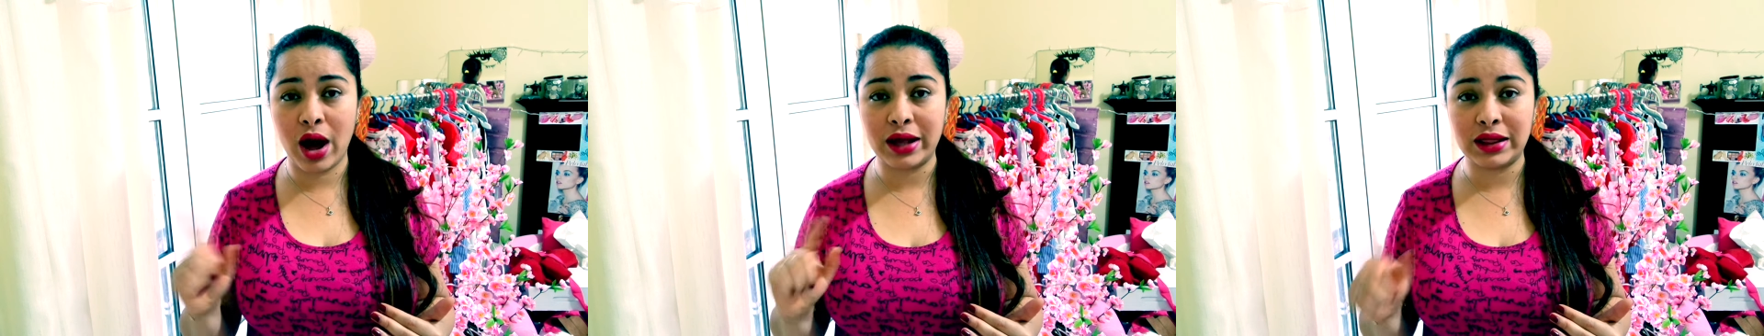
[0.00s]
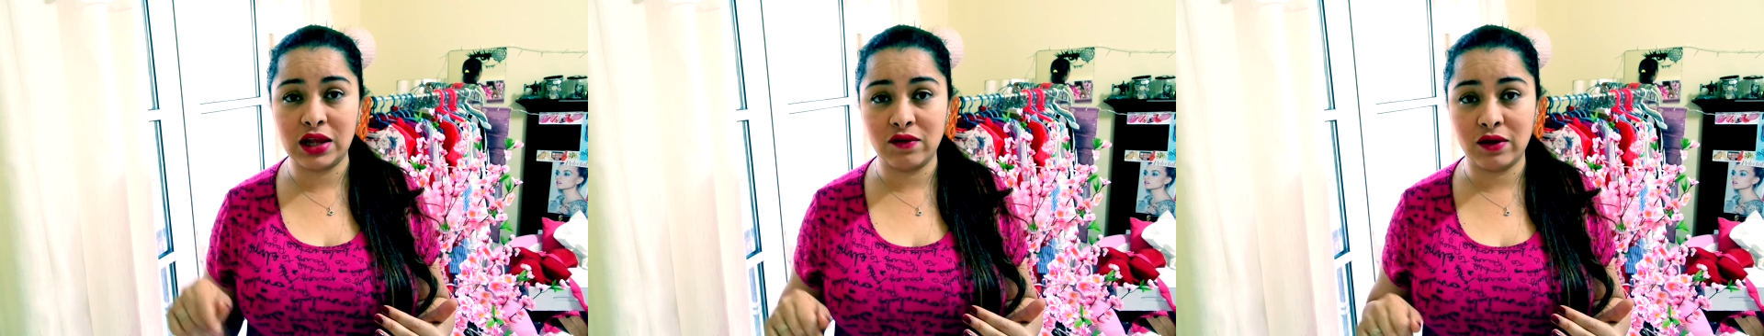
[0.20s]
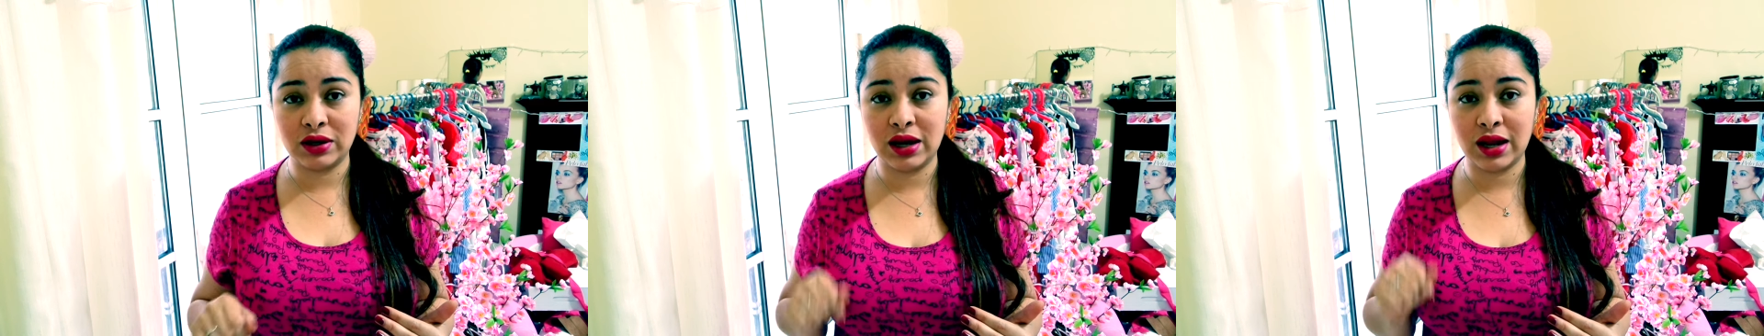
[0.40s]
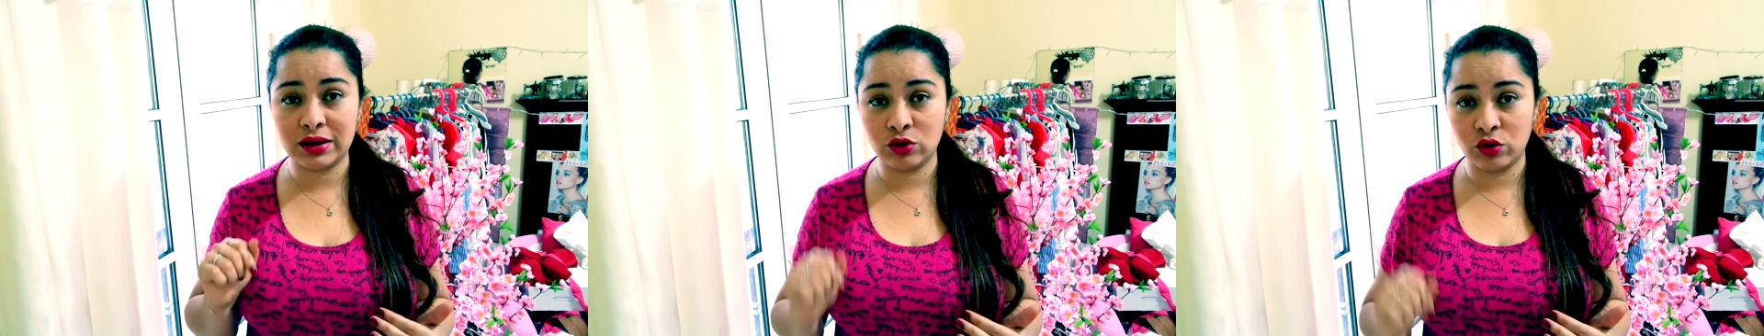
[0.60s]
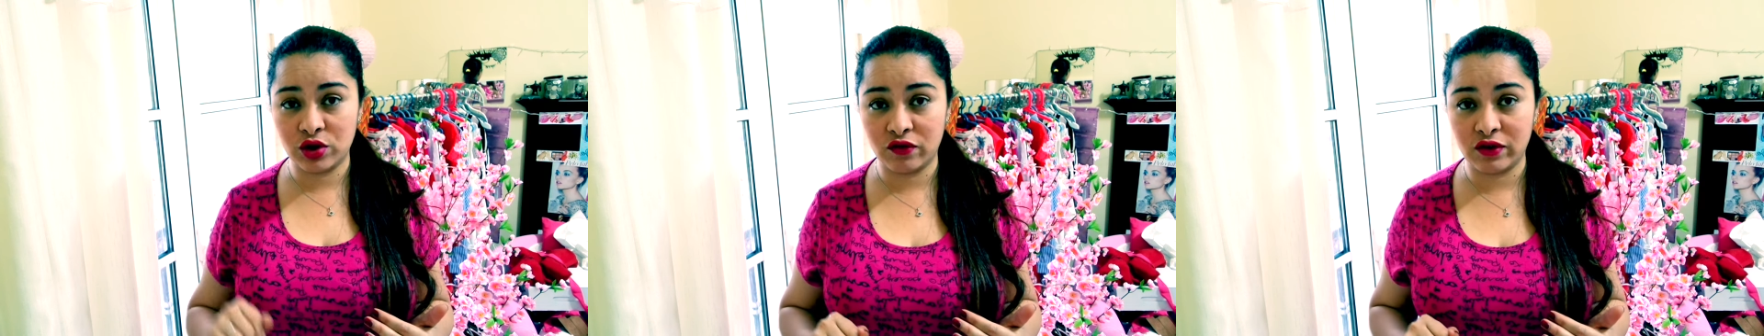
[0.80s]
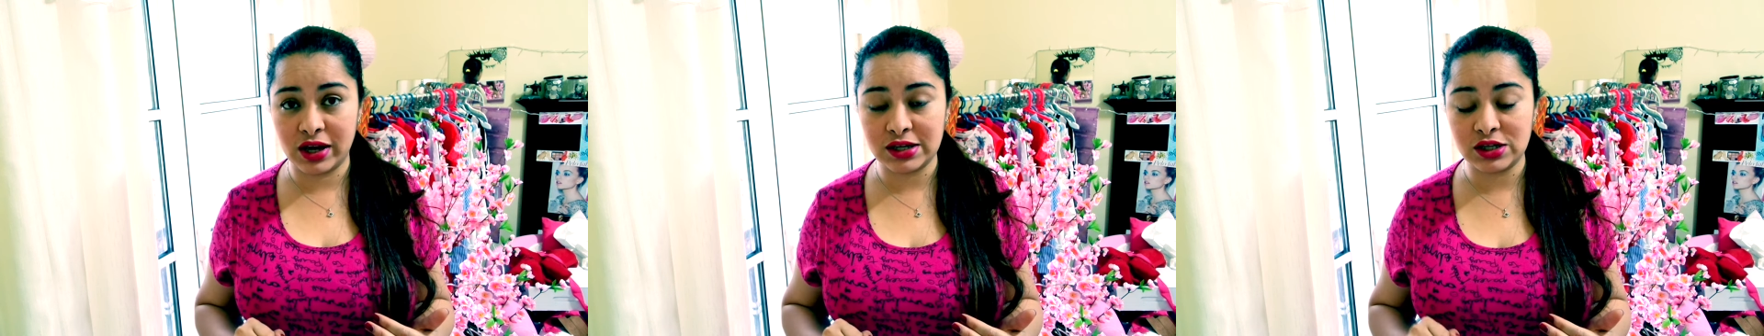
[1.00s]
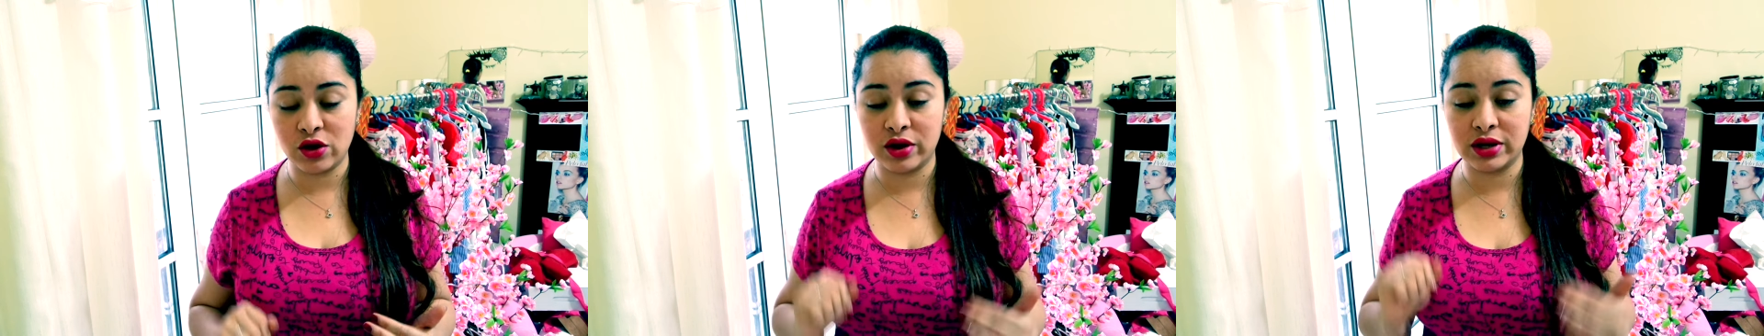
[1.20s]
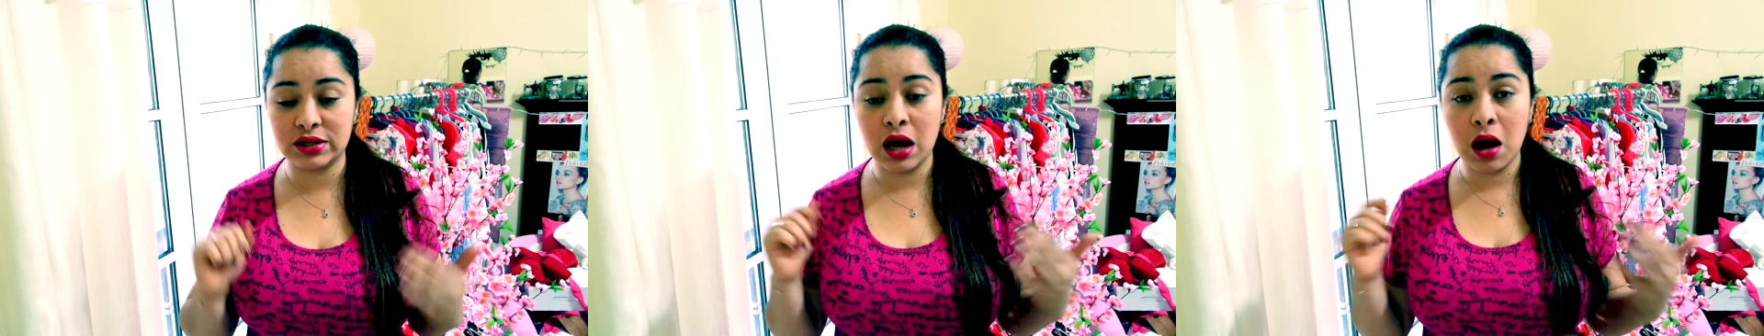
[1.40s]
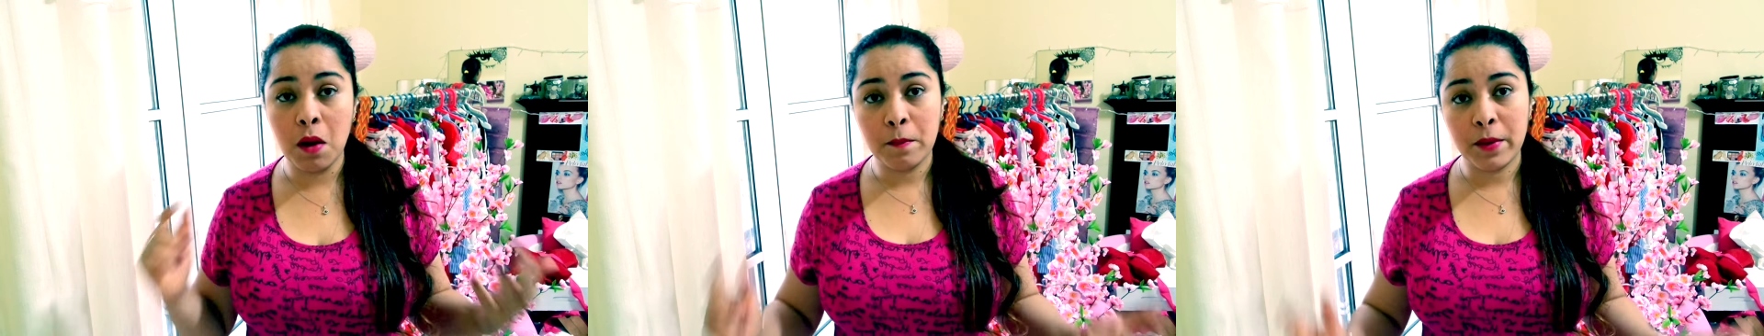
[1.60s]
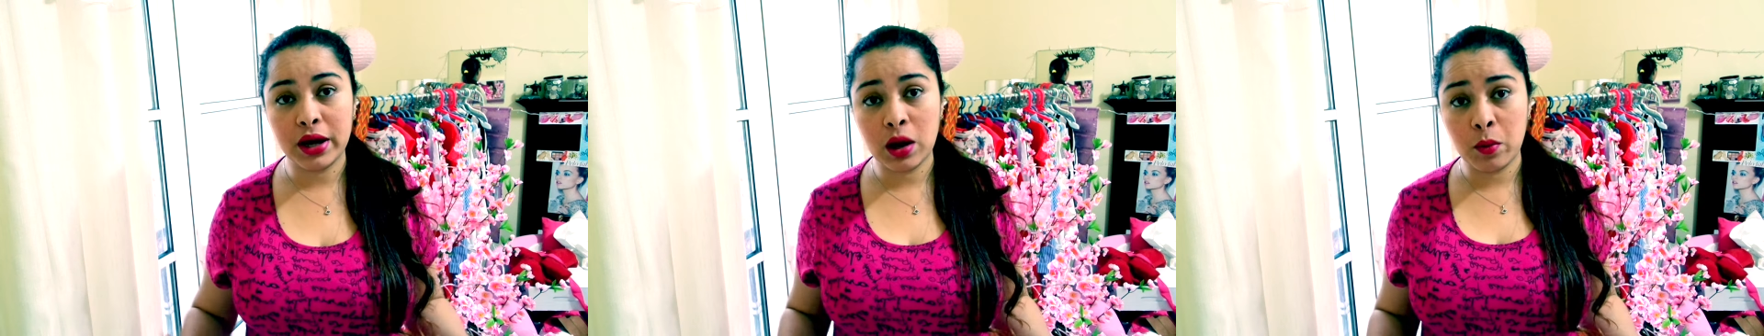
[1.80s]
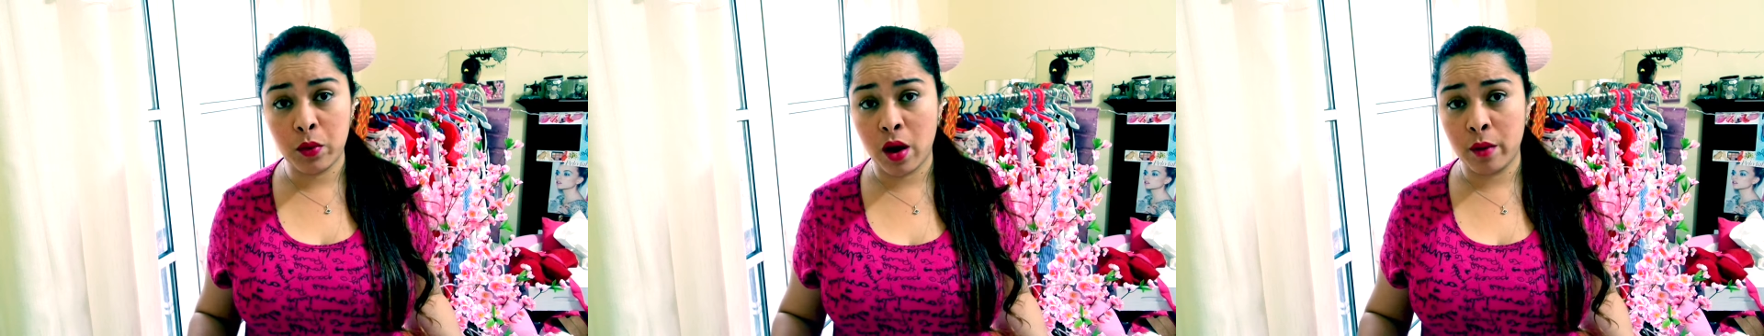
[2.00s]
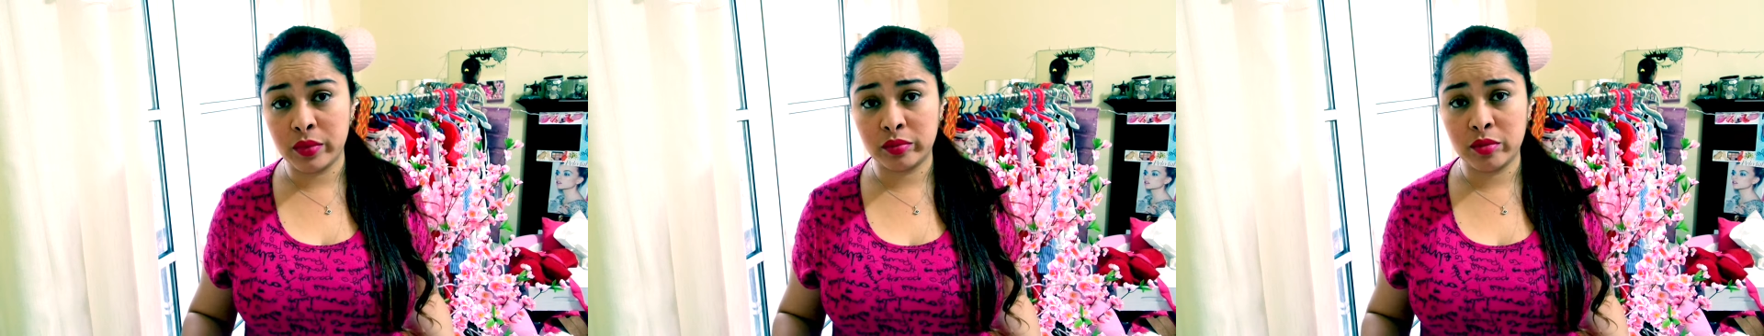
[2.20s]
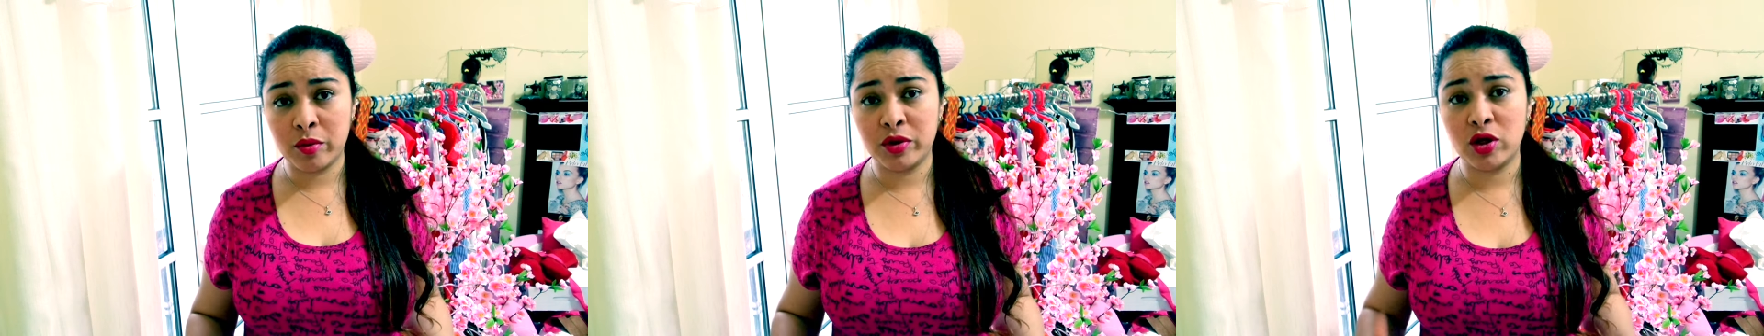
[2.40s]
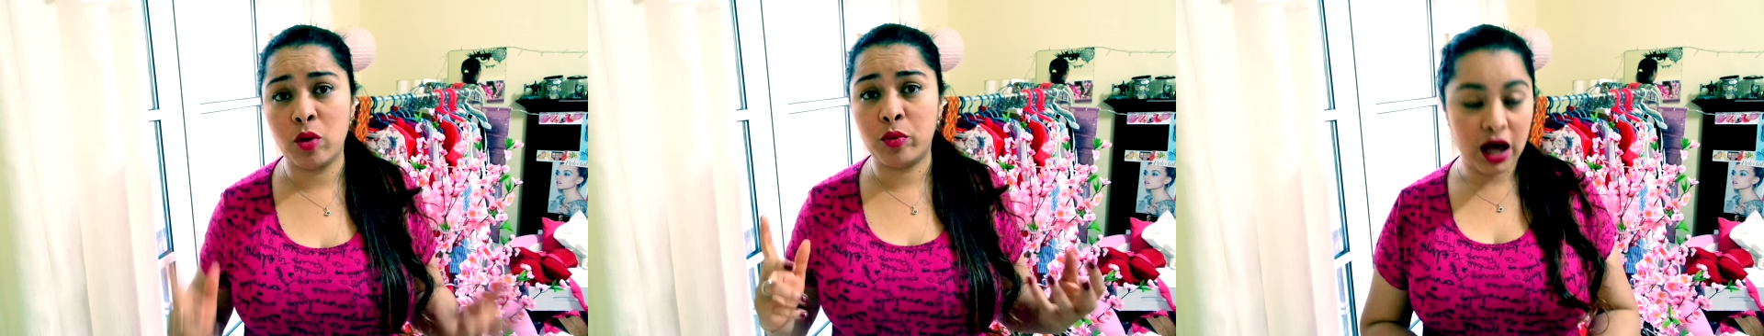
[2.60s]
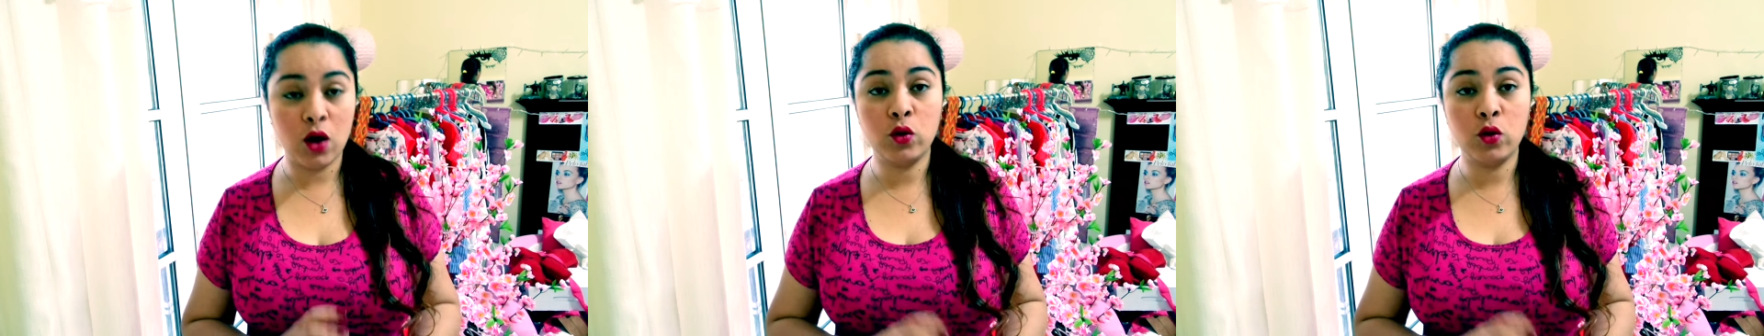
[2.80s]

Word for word: activan las notificaciones, para que puedan ver mis videos.